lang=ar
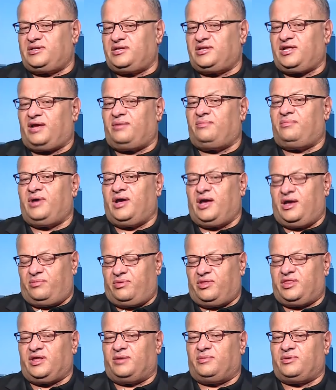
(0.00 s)
ما تتحملي
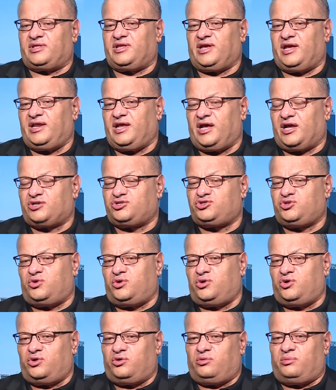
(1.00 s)
أي بالضبط يعني
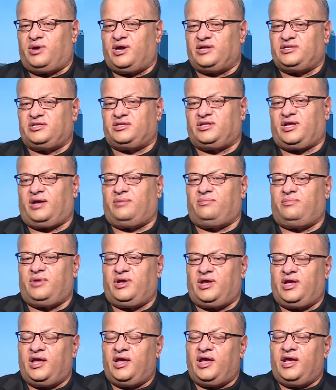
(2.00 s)
أرجو أنه ما
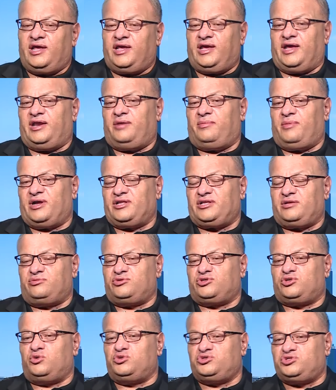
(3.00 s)
تتحمل يعني ما
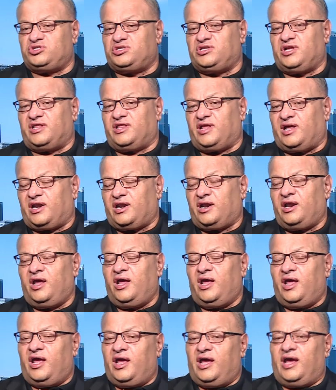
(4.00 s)
تمسكوا وجهة نظر
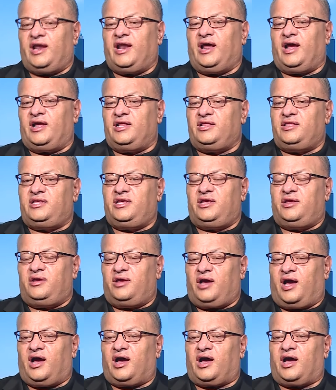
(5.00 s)
انا
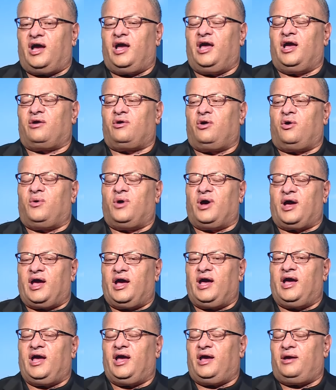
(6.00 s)
عندي حقائق
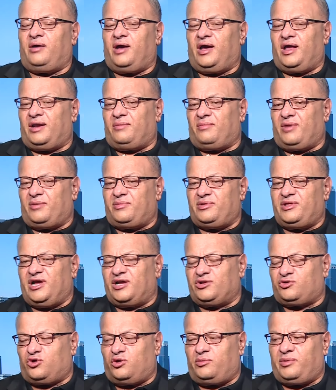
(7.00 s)
ووقائع انا ما
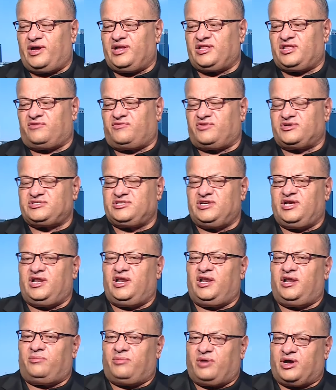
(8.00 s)
بدي ادخل بهي
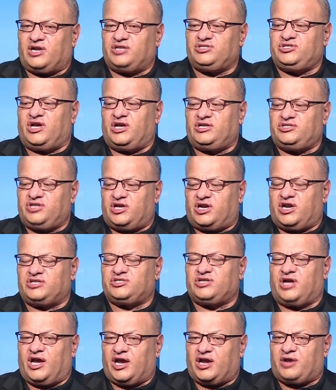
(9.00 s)
التفاصيل ولذلك نحن
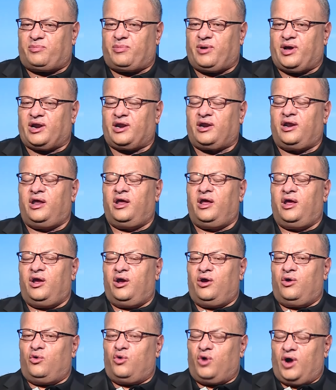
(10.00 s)

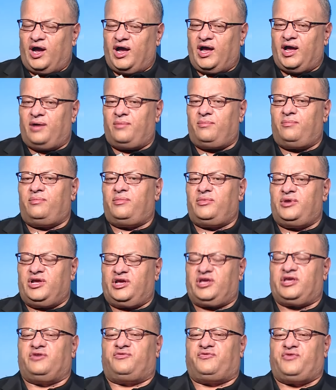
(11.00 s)
استضفناك يا سيد
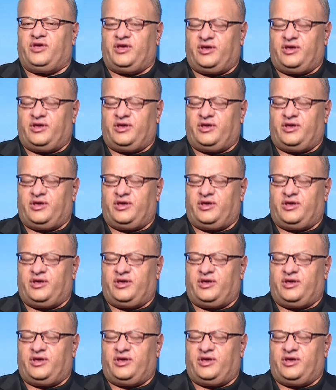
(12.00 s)
ايمن